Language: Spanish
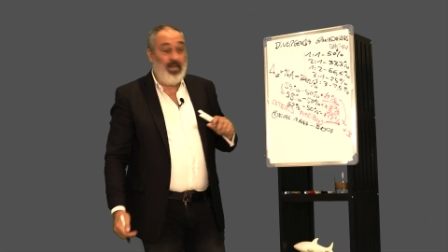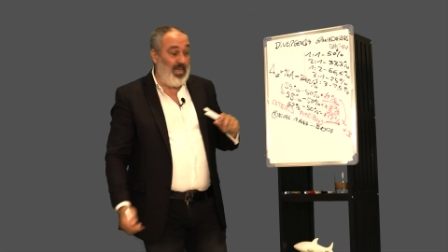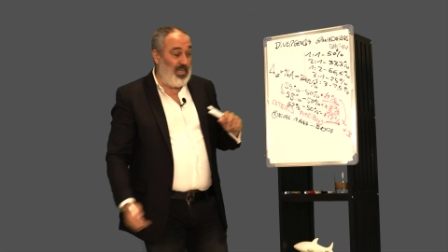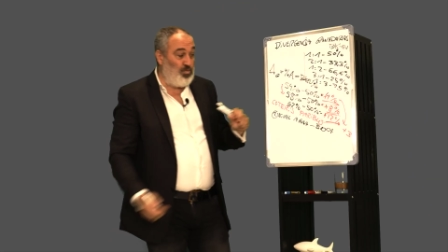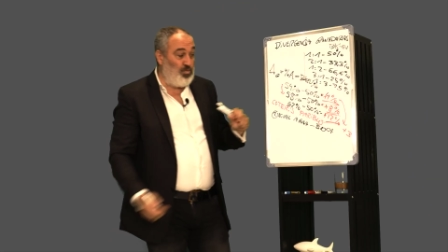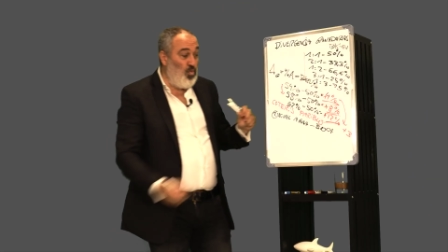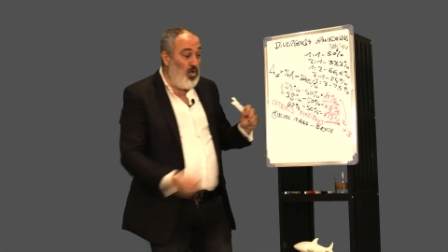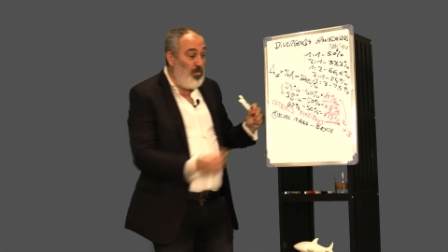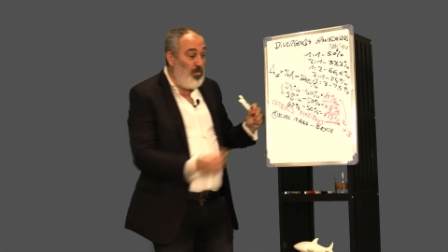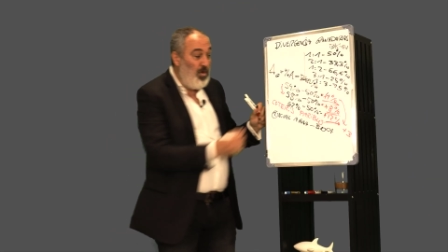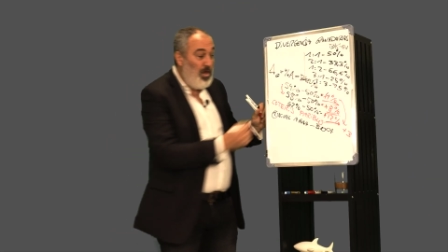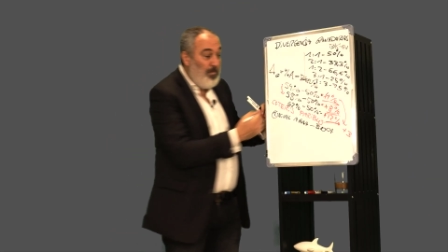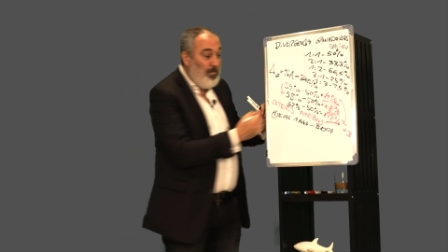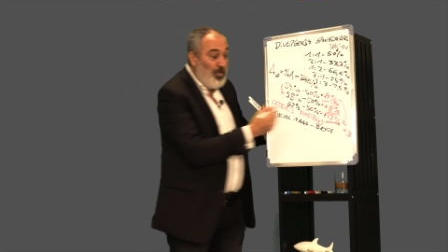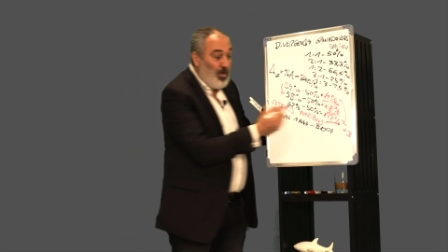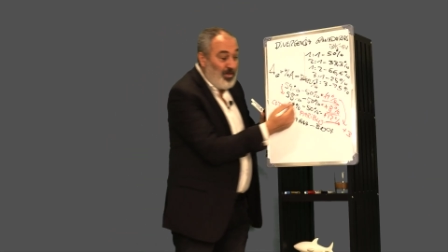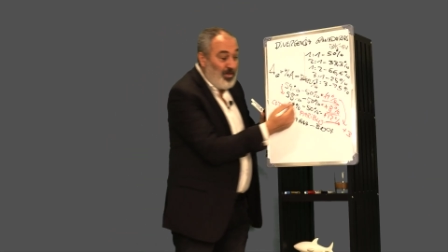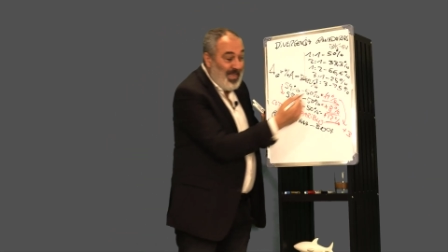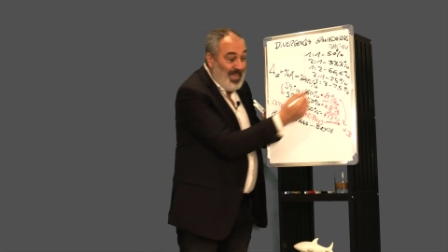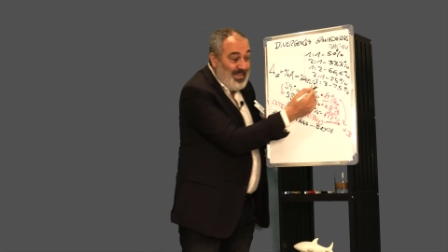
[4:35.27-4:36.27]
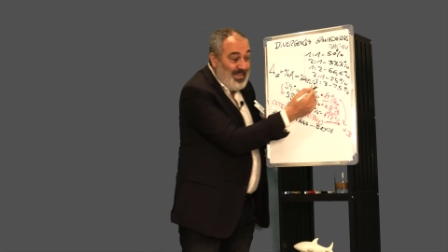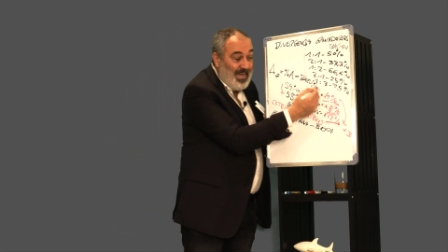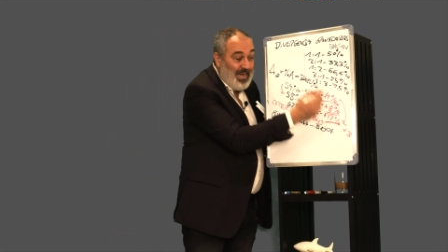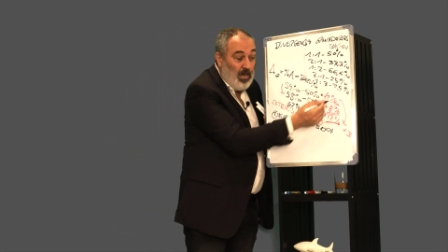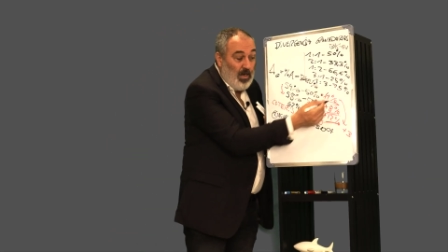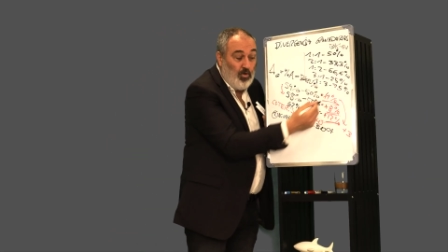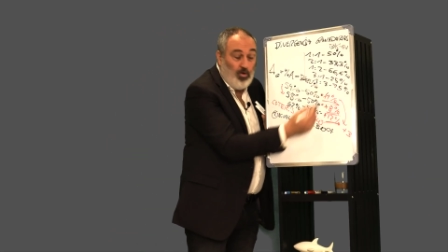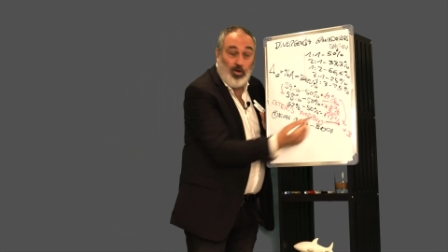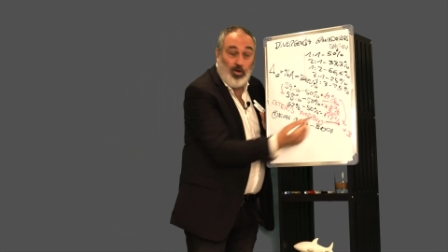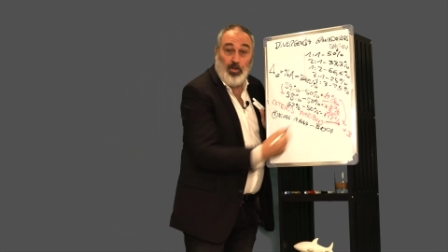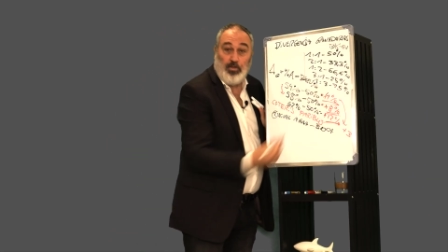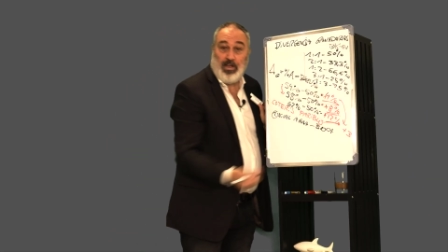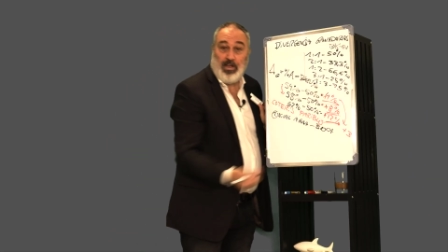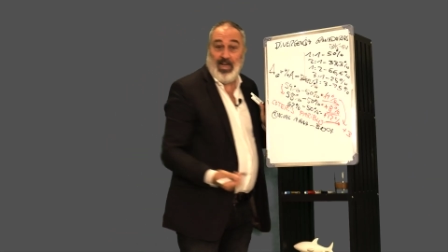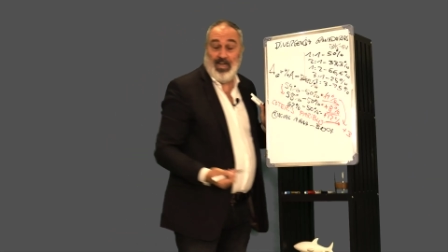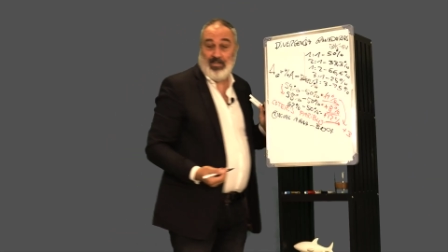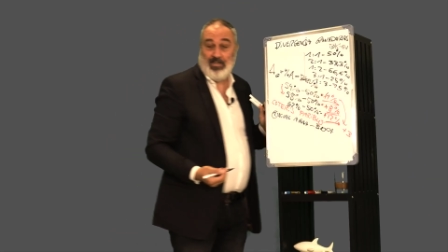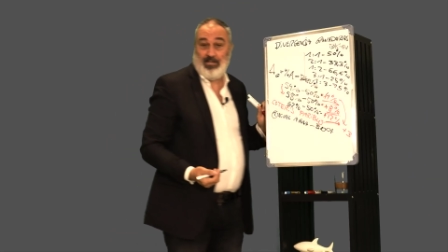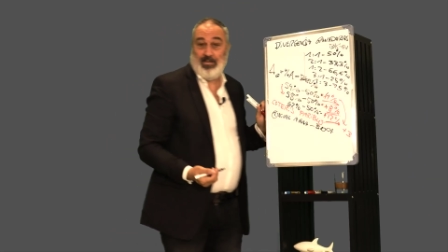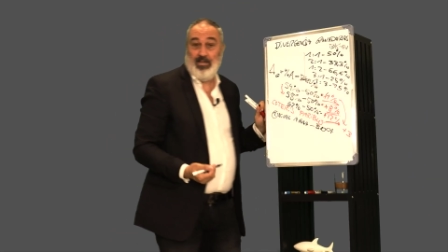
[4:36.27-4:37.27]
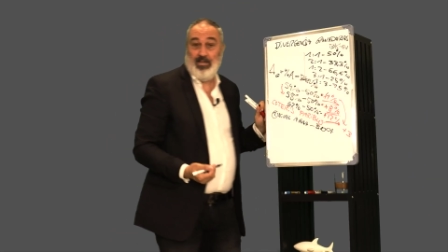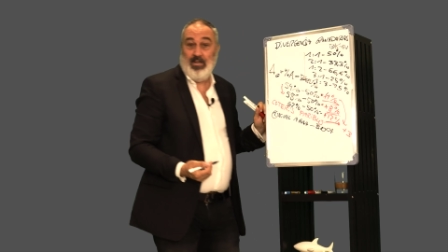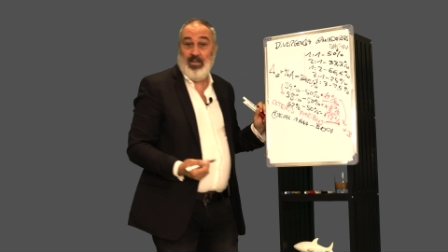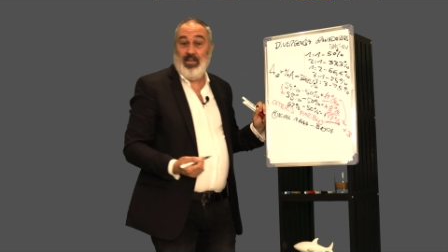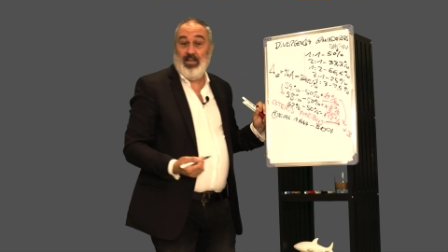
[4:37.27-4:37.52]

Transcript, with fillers: Es muy, muy importante que lo conozcas.